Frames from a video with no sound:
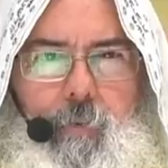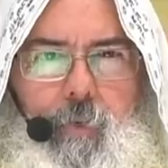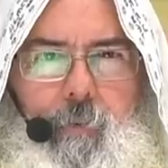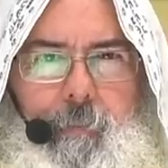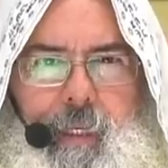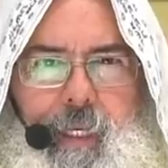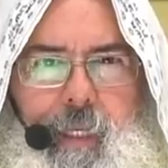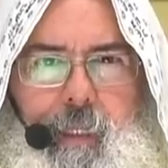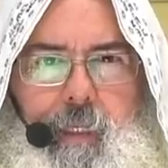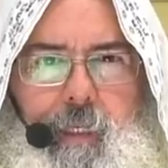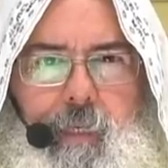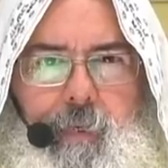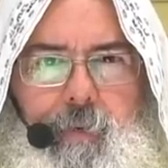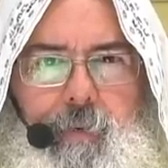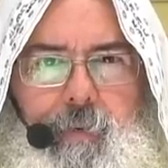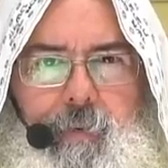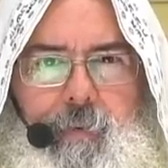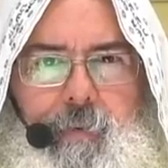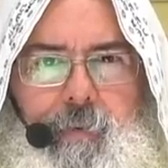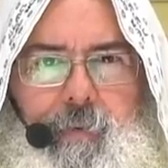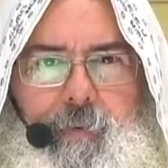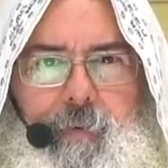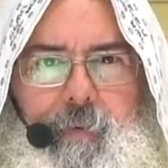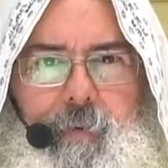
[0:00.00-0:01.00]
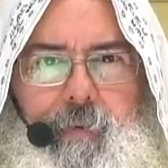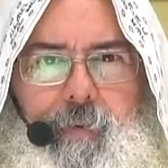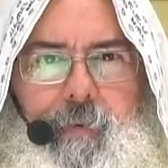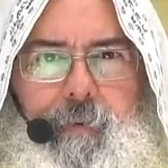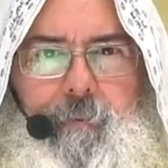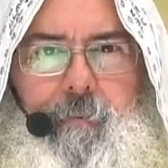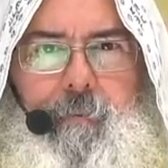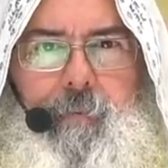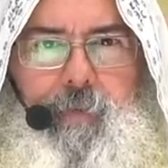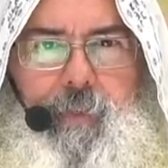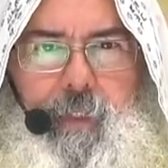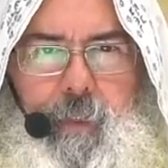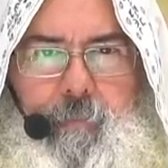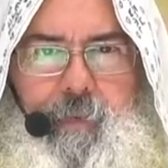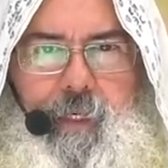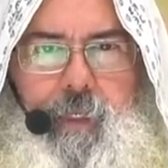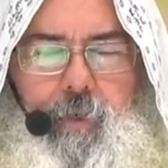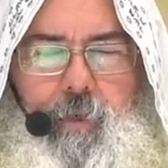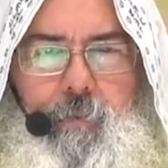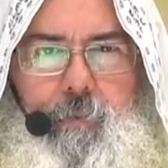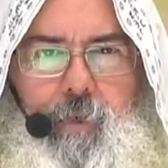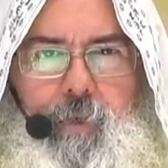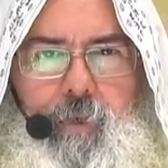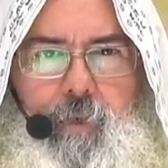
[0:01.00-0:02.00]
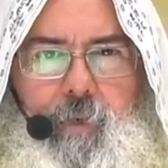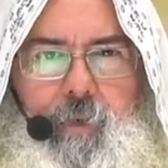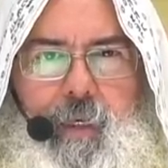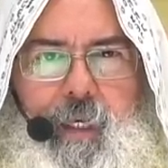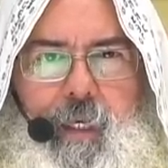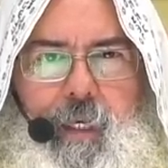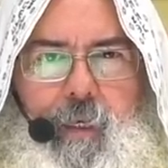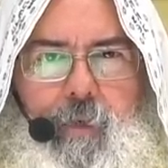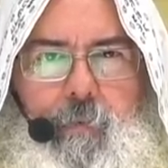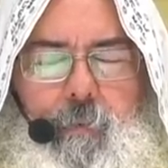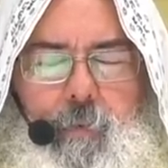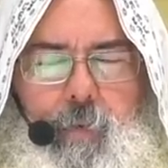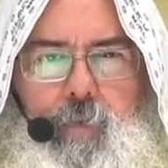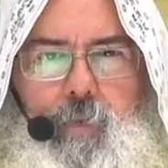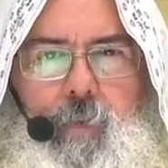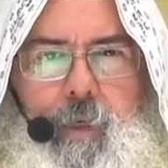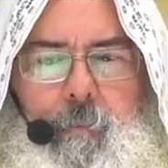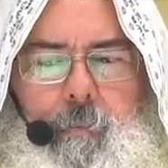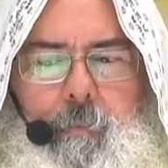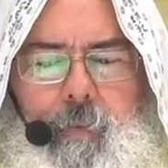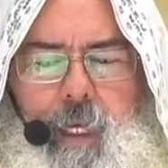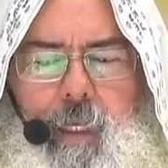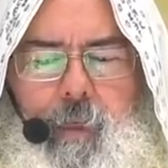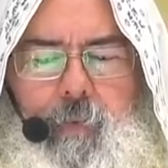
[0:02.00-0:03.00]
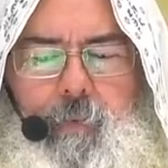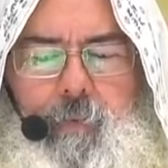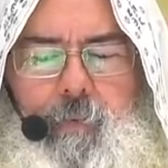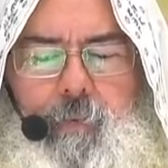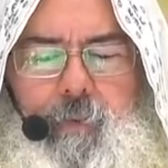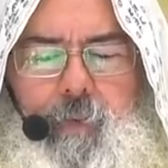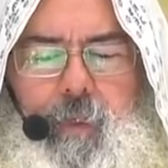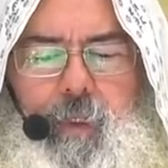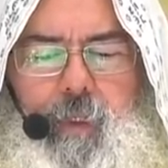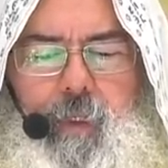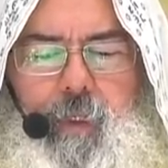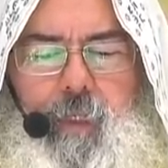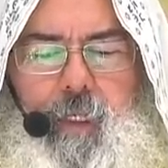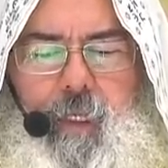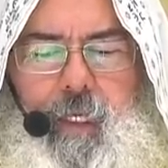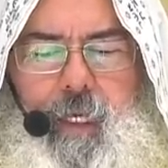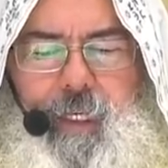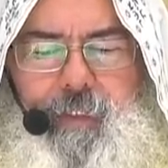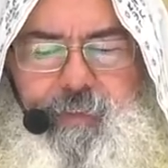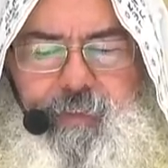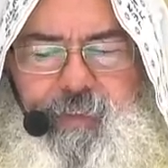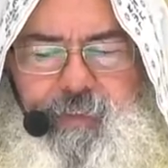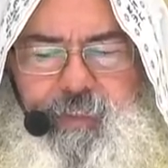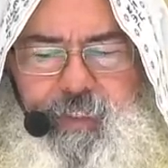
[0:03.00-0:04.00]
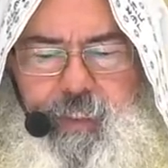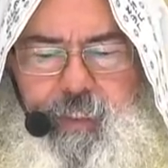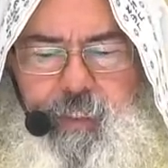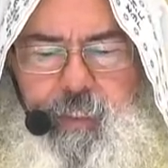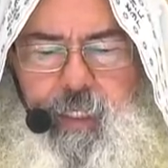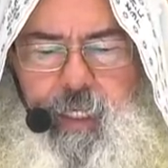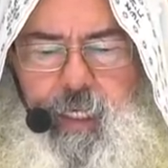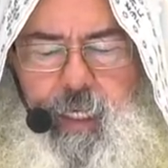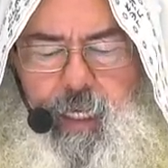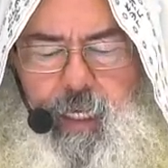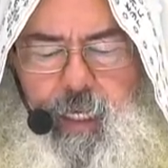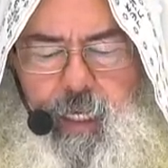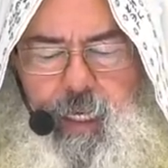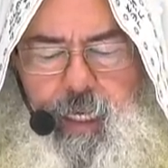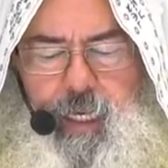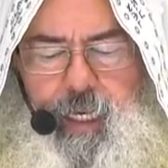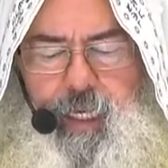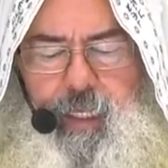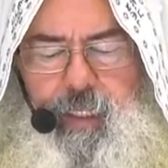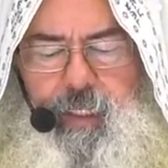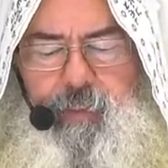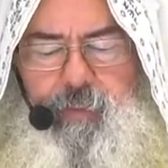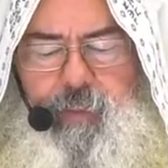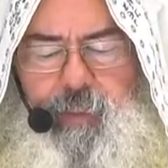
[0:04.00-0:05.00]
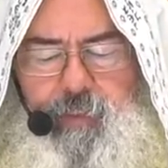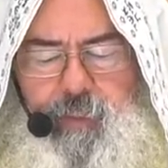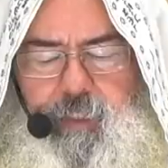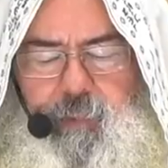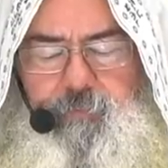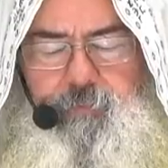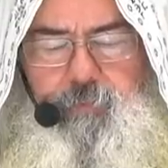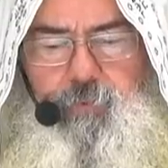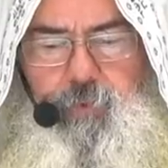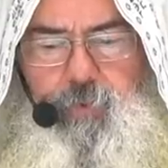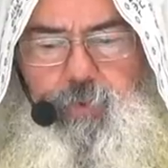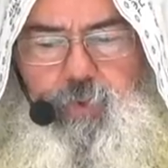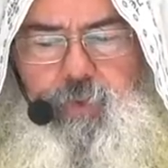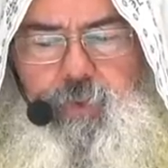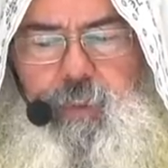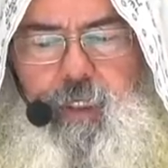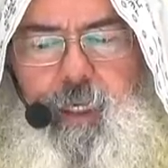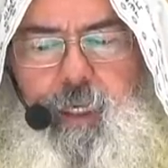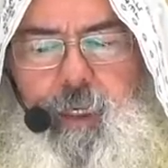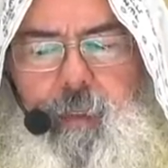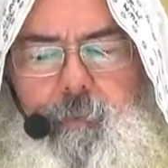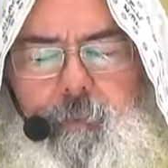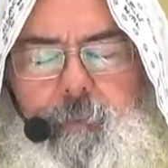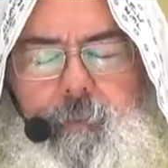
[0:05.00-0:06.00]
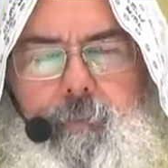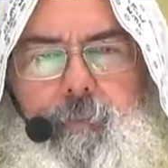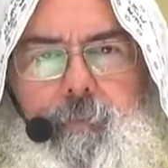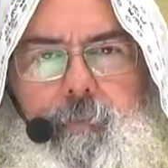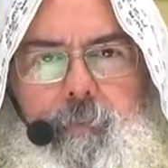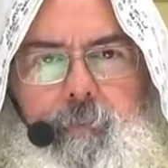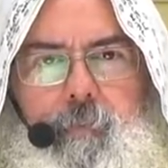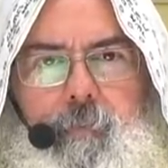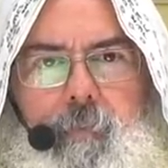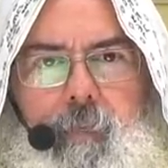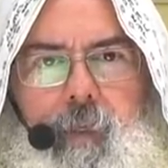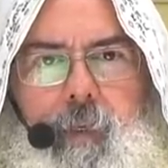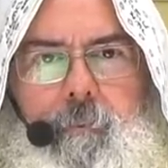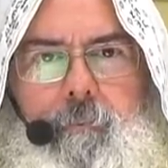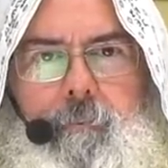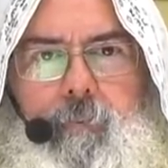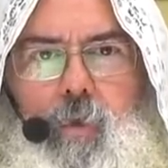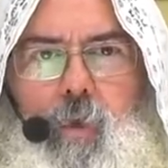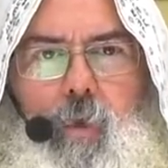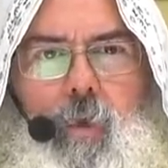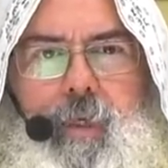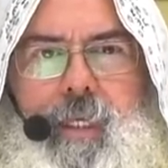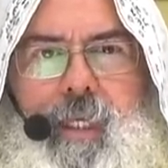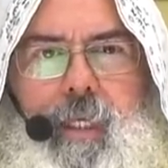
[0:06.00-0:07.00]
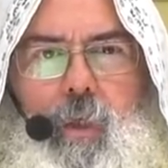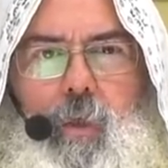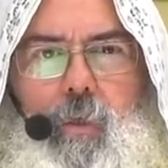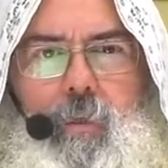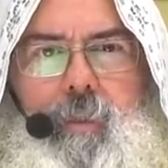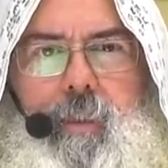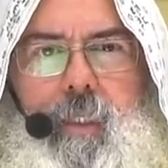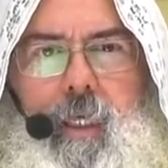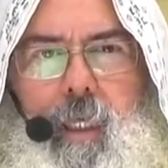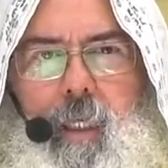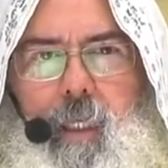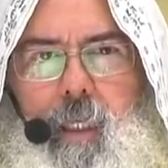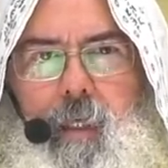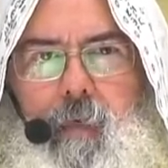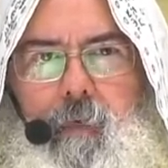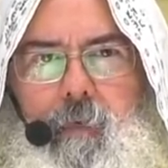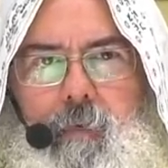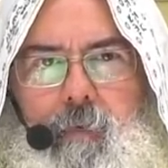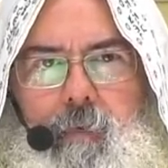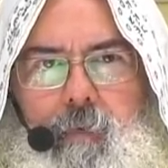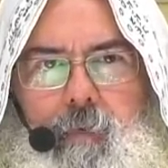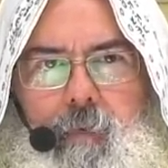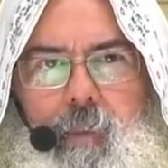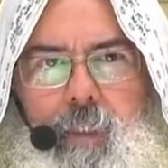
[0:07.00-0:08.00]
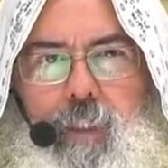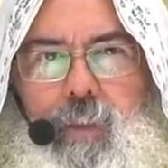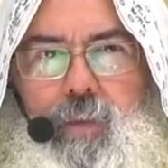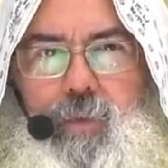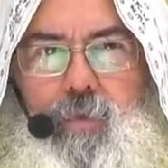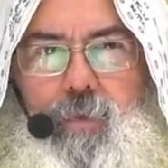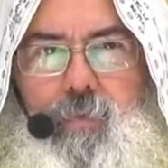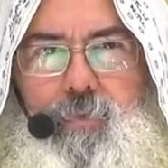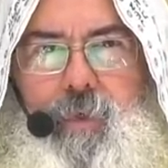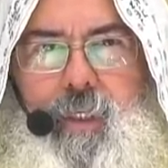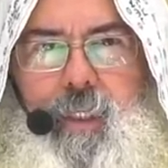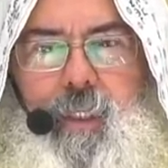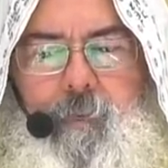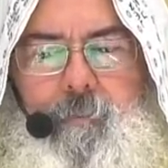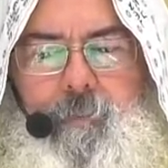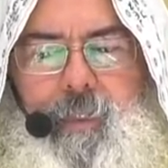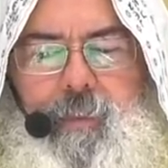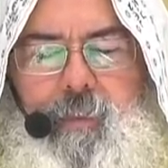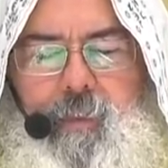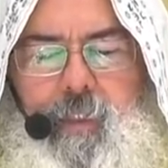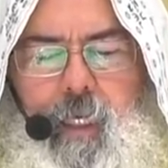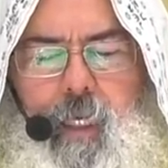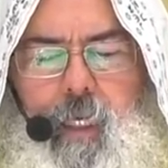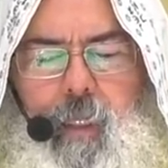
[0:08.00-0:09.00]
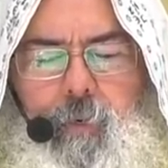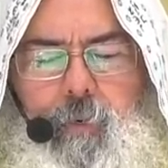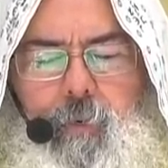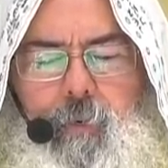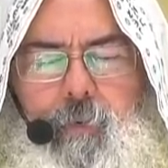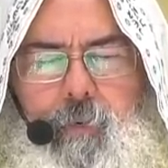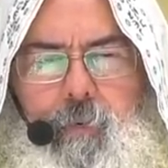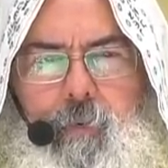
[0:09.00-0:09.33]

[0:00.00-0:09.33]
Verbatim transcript: médico, pero también como Roé, como tu hermano. Es decir, la gente se frustra por lo que no tiene y sufre demasiado.